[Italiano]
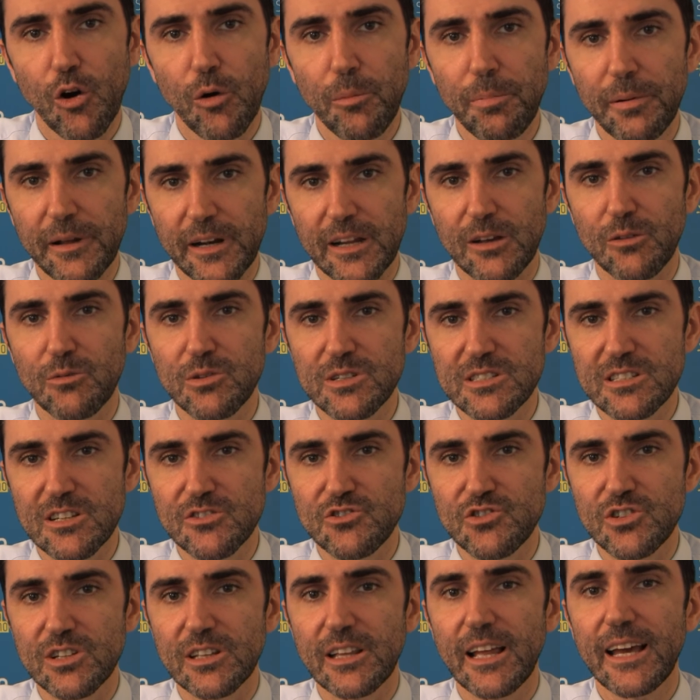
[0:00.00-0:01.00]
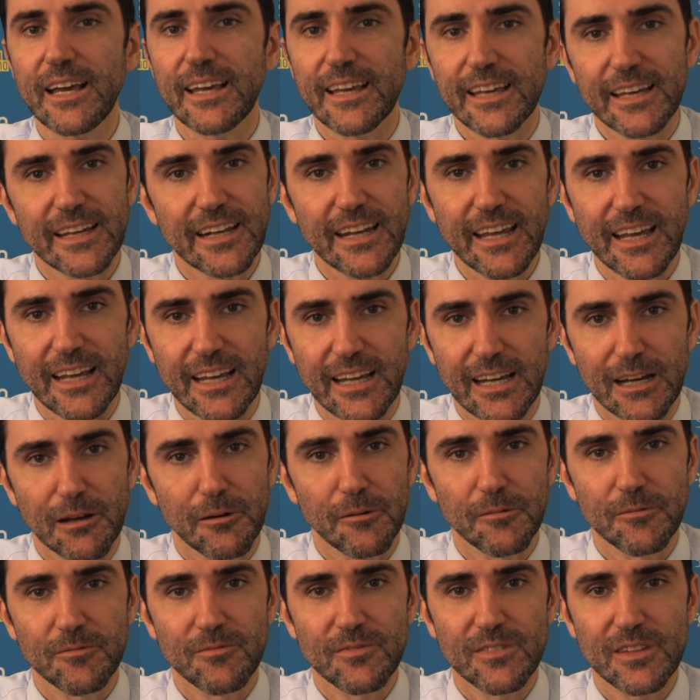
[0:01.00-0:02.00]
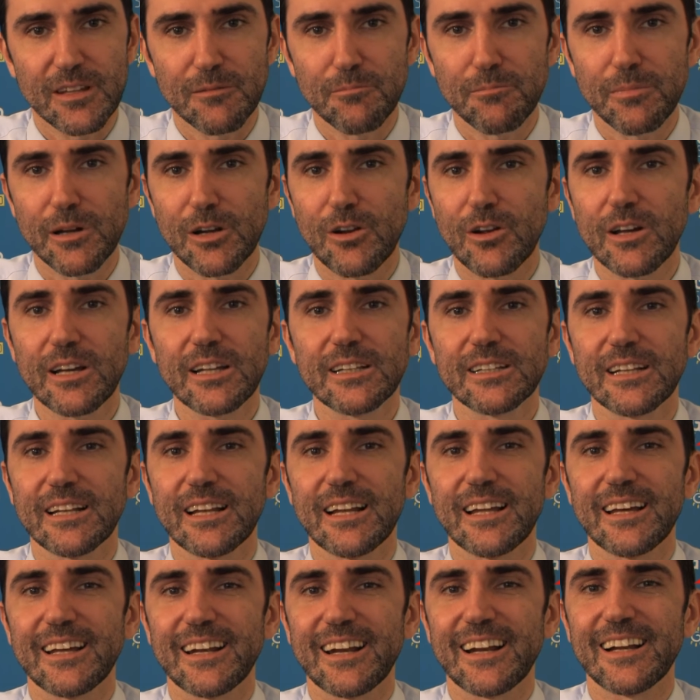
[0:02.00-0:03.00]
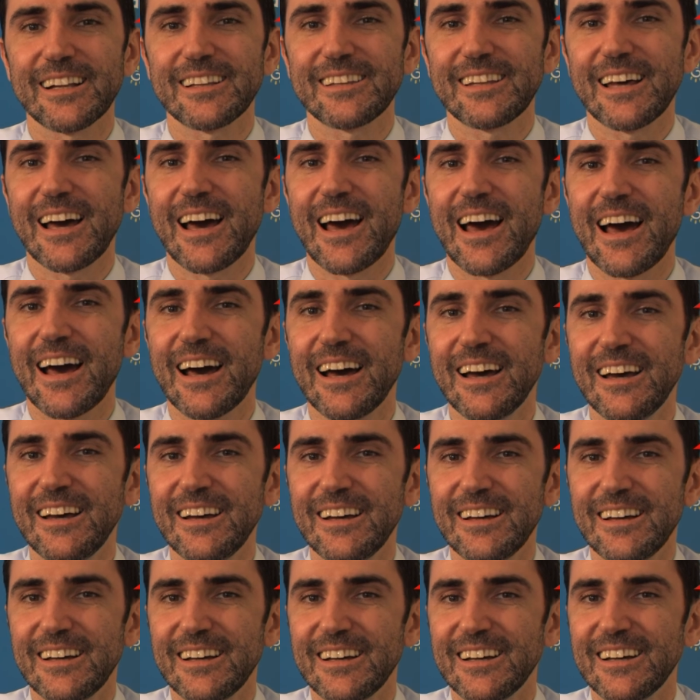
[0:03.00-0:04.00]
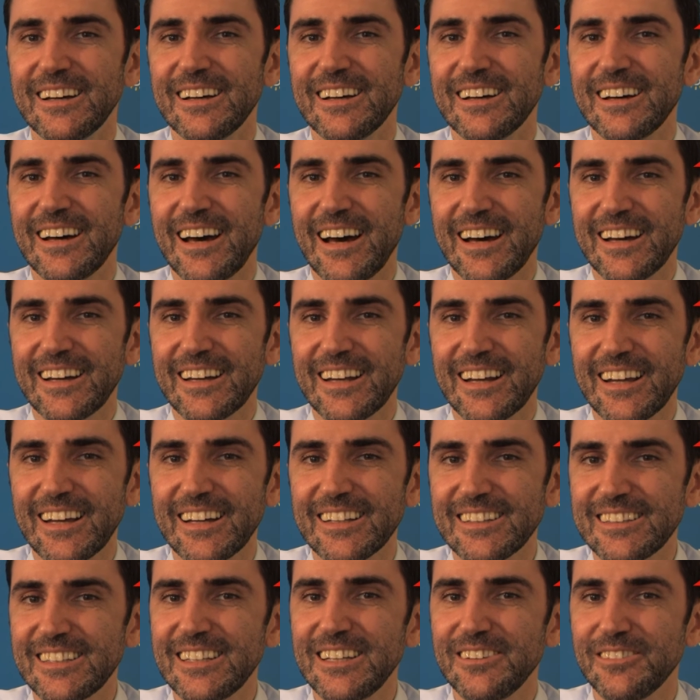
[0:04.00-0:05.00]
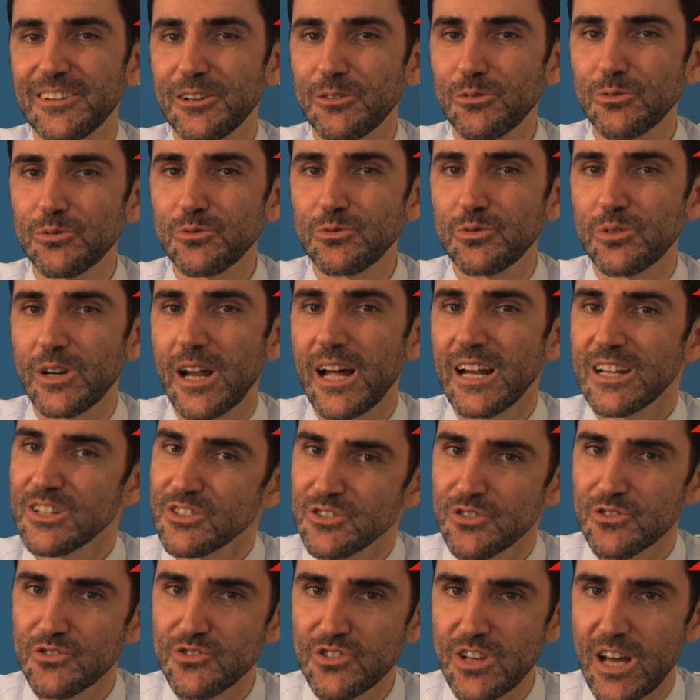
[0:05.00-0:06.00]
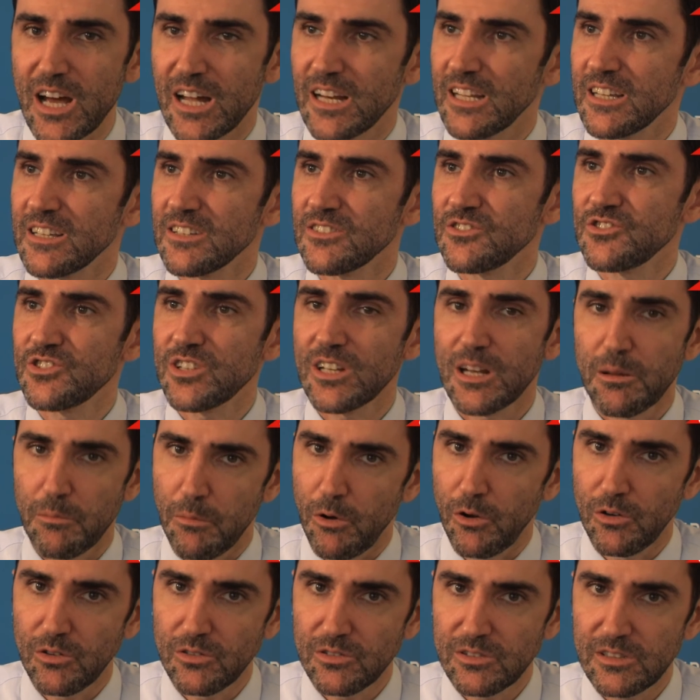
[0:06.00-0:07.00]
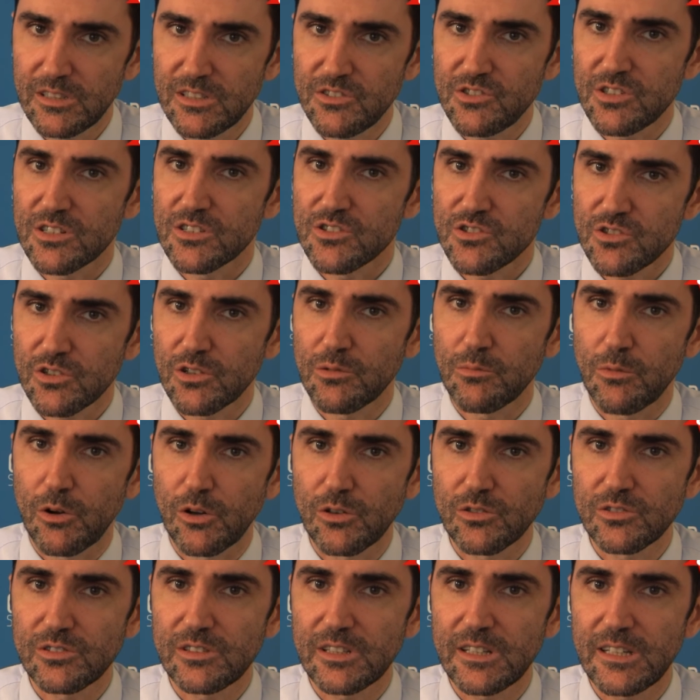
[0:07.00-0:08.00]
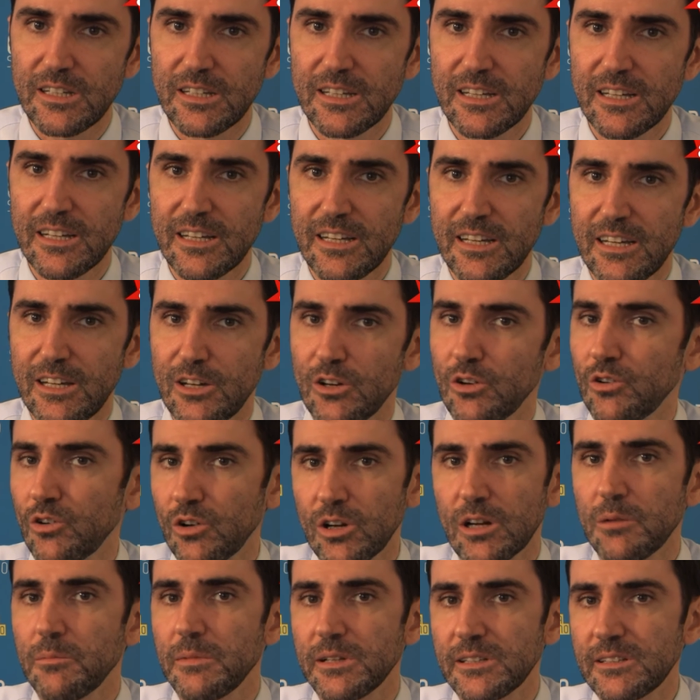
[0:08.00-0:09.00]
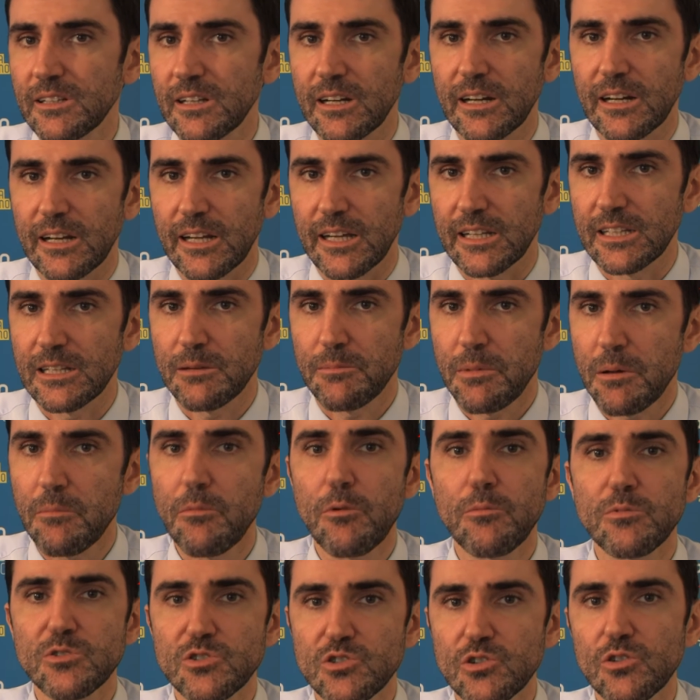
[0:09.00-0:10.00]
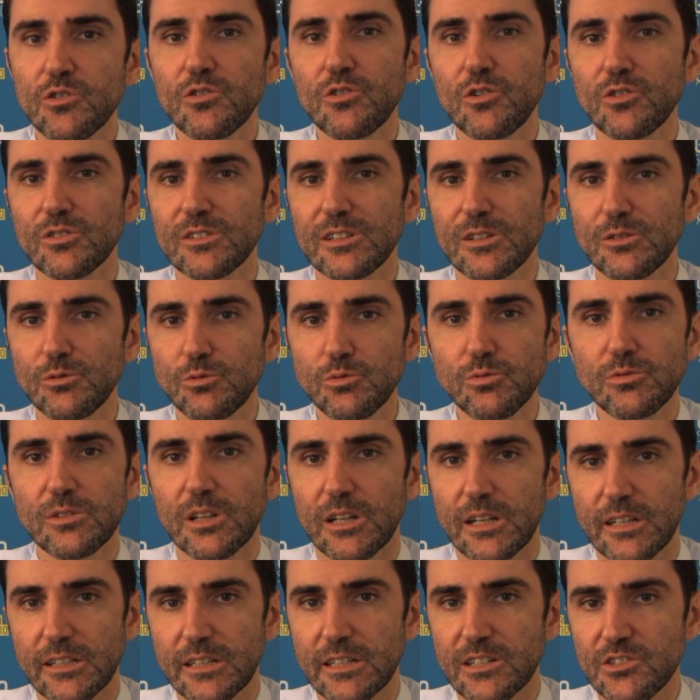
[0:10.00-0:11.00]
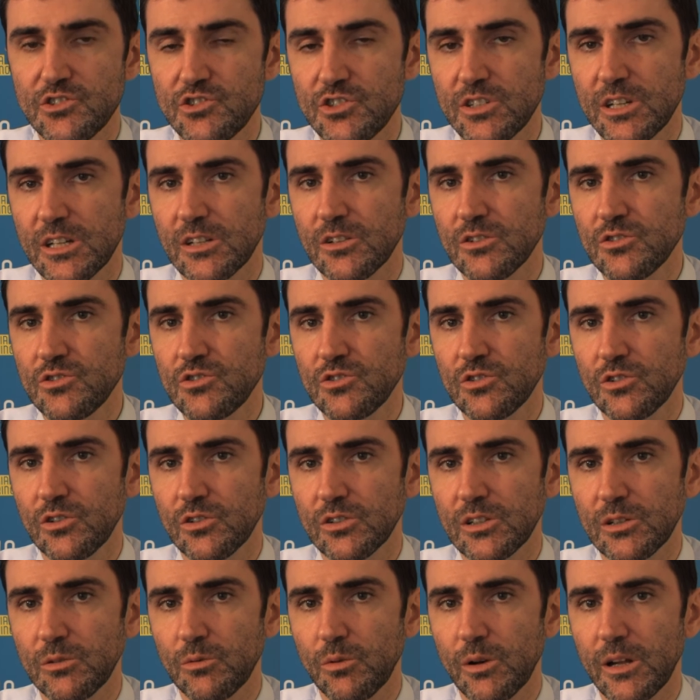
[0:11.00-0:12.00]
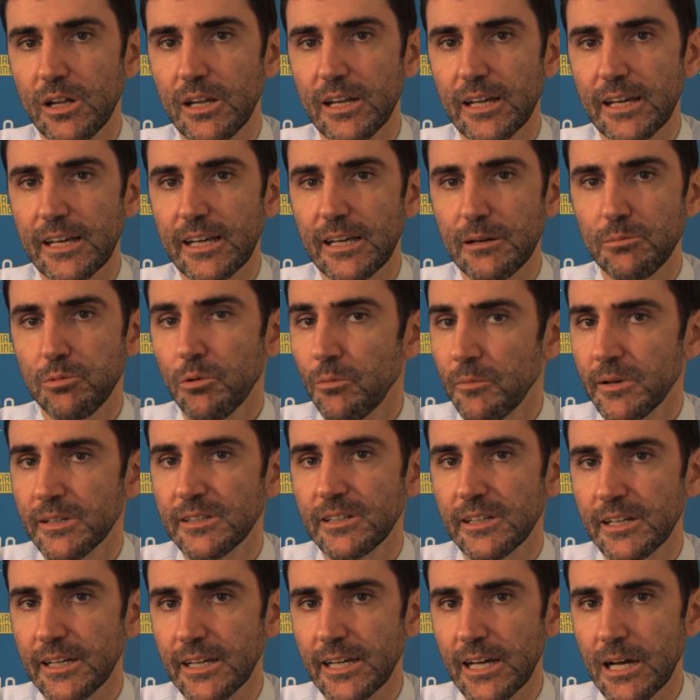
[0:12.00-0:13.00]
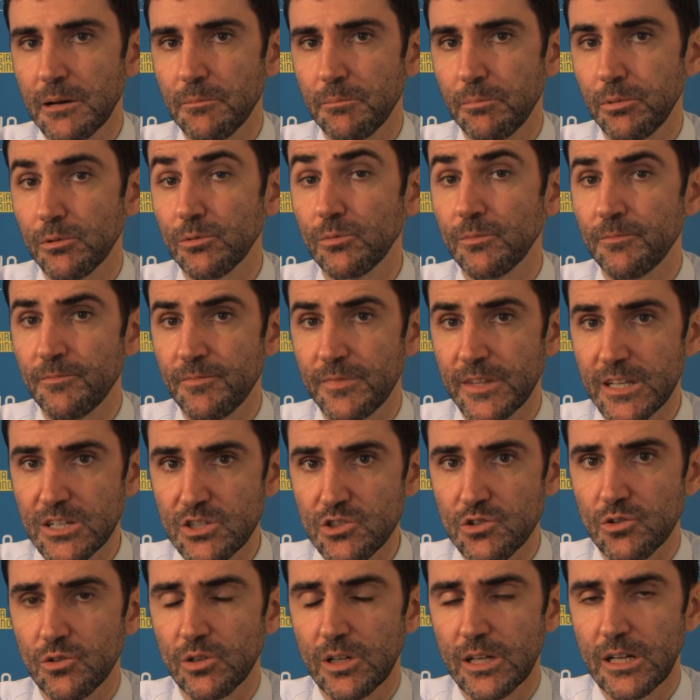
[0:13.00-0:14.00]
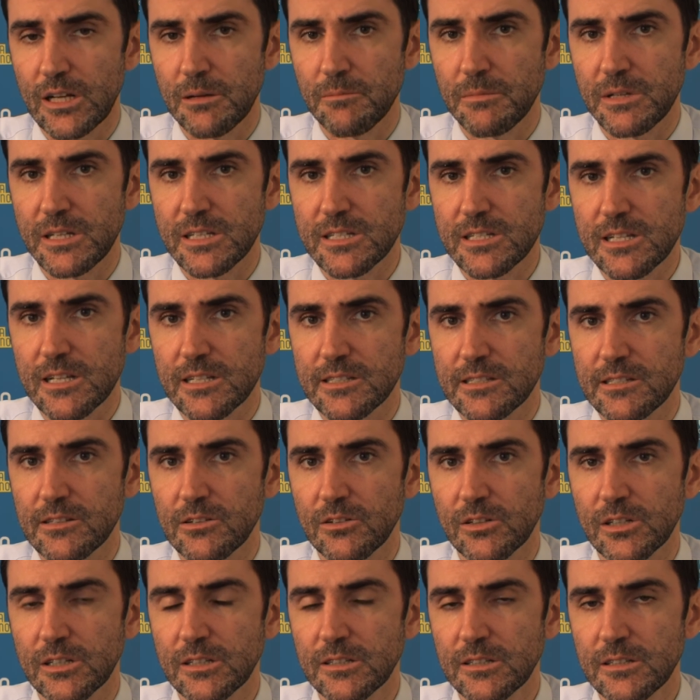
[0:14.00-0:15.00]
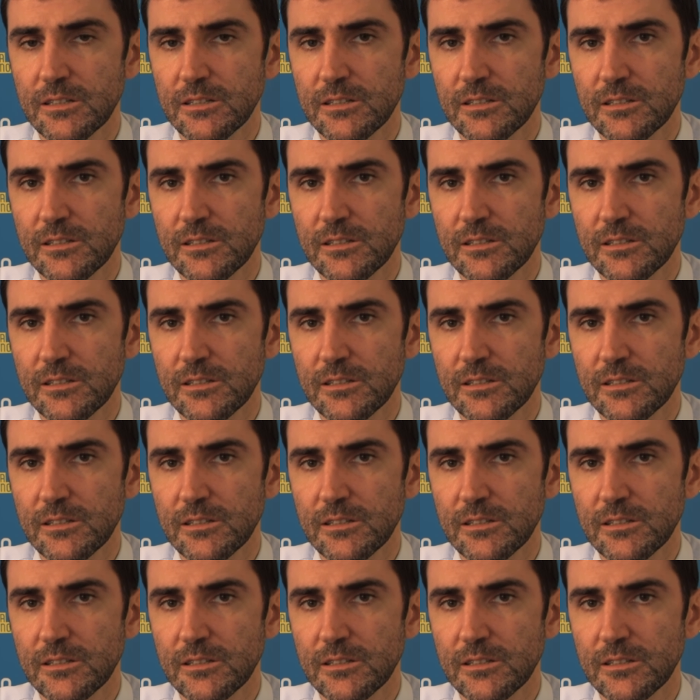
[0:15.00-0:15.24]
opera in questa città e che è ricca, parlo anche delle realtà eh, aggregative, culturali, sociali, ce ne molte, ce ne sono molte e occorre mettere in rete. Abbiamo bisogno di tutte le energie, non solo di quelle che può mettere in campo da sola l'amministrazione.